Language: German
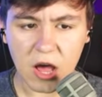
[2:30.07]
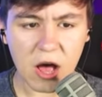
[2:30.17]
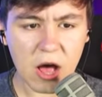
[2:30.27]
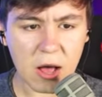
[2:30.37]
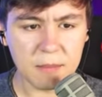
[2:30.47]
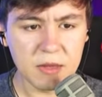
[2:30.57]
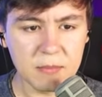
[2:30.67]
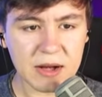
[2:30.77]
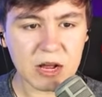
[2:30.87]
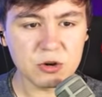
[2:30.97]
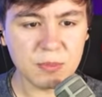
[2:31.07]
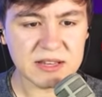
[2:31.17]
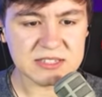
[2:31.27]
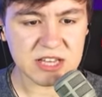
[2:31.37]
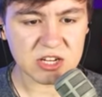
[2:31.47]
Äh, ähm, man kann
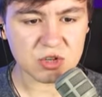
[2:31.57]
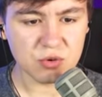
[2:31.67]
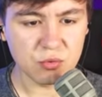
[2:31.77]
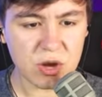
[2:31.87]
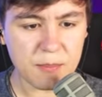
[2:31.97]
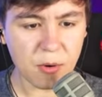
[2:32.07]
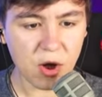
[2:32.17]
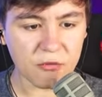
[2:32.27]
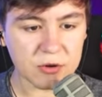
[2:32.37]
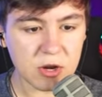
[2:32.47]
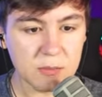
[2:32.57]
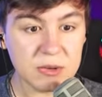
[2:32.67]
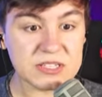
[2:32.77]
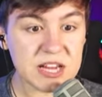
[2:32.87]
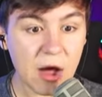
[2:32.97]
übrigens jetzt schon rebirthen
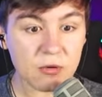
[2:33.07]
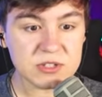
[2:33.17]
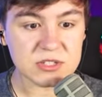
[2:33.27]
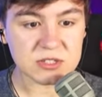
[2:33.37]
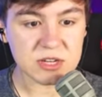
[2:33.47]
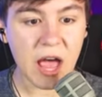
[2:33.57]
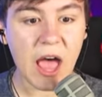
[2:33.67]
mit 1000.